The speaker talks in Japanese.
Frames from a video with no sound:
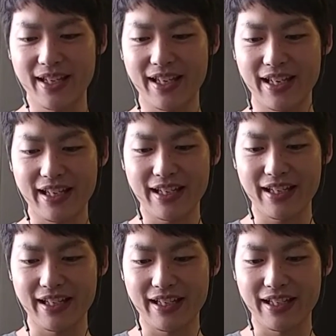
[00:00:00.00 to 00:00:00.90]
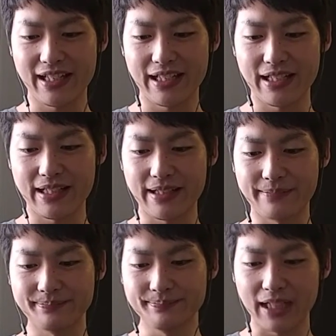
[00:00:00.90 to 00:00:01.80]

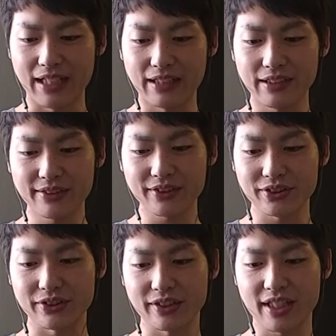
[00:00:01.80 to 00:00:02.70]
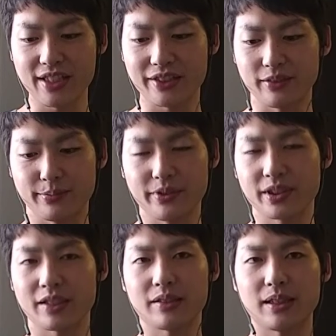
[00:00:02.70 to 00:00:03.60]
えー、まあちょっと現地の
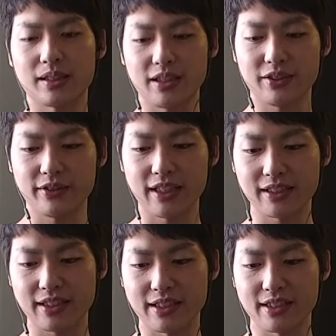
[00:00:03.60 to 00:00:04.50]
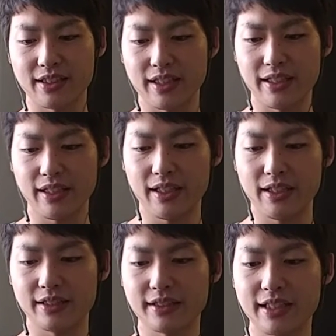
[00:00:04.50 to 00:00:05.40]
プロジェクトだったり人に会ったりして、
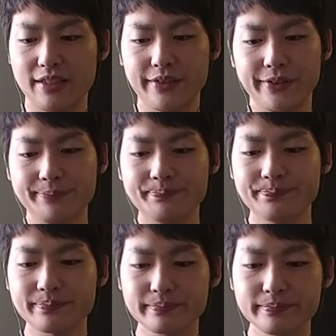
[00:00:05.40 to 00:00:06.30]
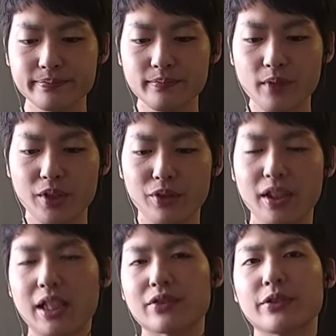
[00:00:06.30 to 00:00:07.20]
えー、イスラエルの業
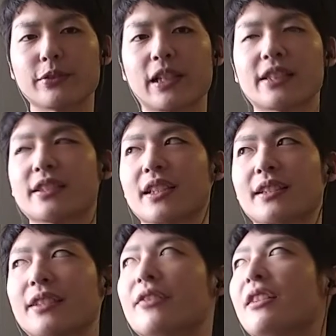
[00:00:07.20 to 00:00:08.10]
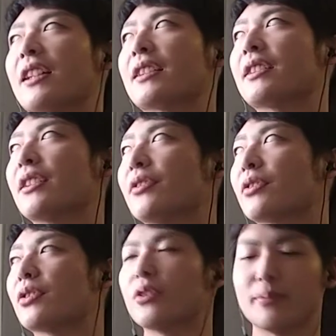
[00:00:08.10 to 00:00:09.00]
界がどういう感じになってるのかっていう
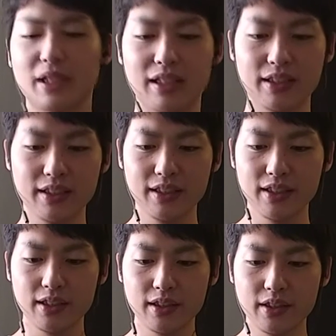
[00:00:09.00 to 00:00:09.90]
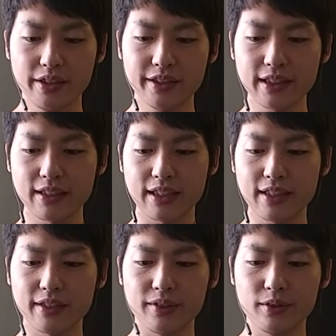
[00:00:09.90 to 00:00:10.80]
のと、まあイスラエル
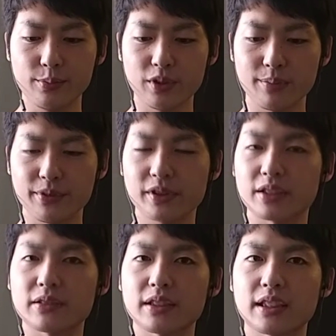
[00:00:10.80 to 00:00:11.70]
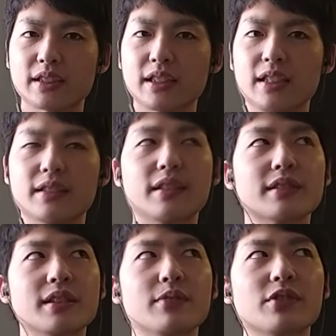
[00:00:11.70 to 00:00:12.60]
かなり有望なプロジェクトがたくさんあってで
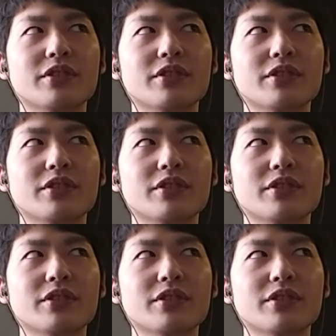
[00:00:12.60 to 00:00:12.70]
すね、面